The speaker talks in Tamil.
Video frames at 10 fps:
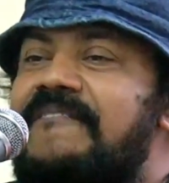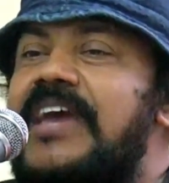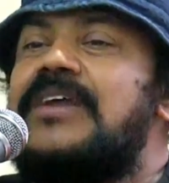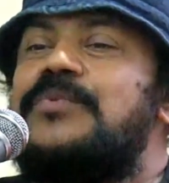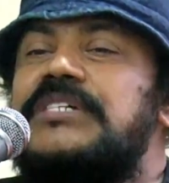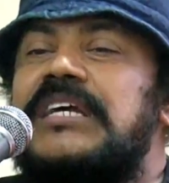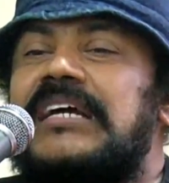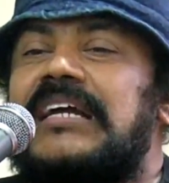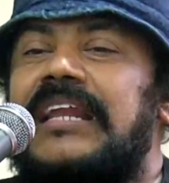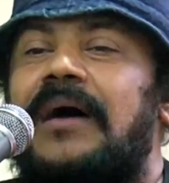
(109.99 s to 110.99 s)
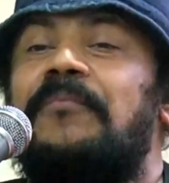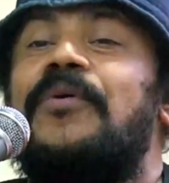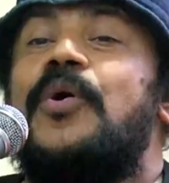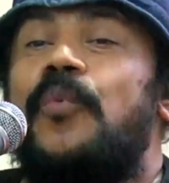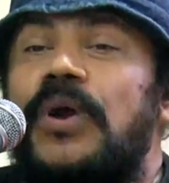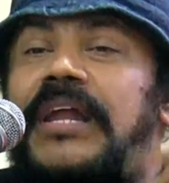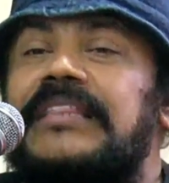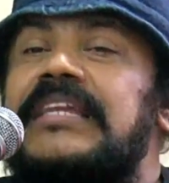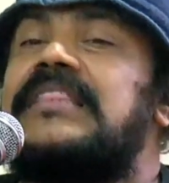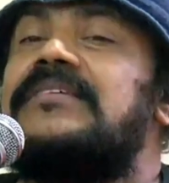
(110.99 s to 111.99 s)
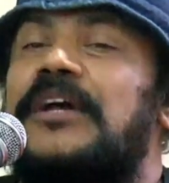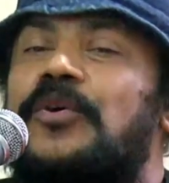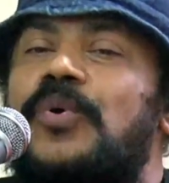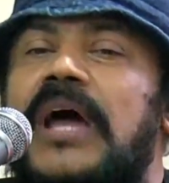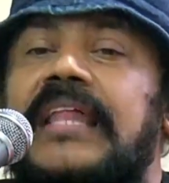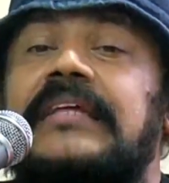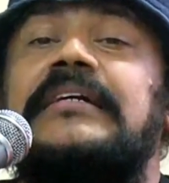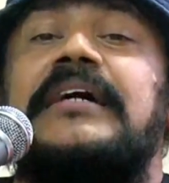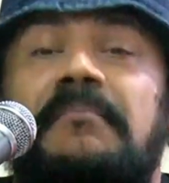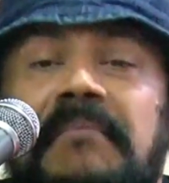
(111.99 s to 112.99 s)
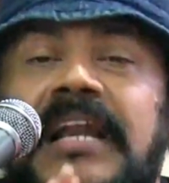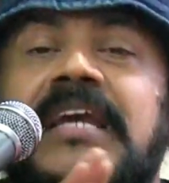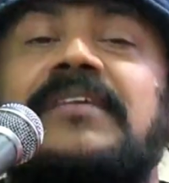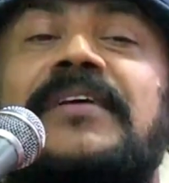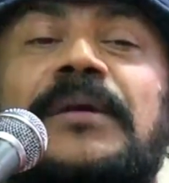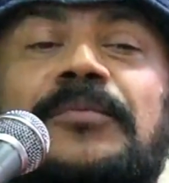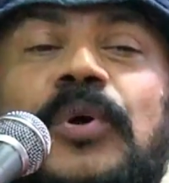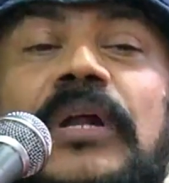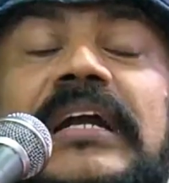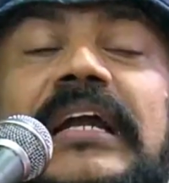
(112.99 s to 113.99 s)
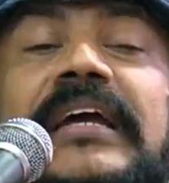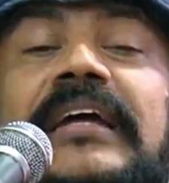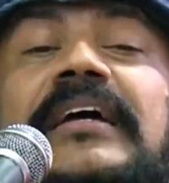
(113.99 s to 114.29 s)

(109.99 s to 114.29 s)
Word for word: வேறு விஷயங்களை நாம் உள்ளே திணித்து விடக்கூடாது மன்னிக்க வேண்டும் தோழர்களே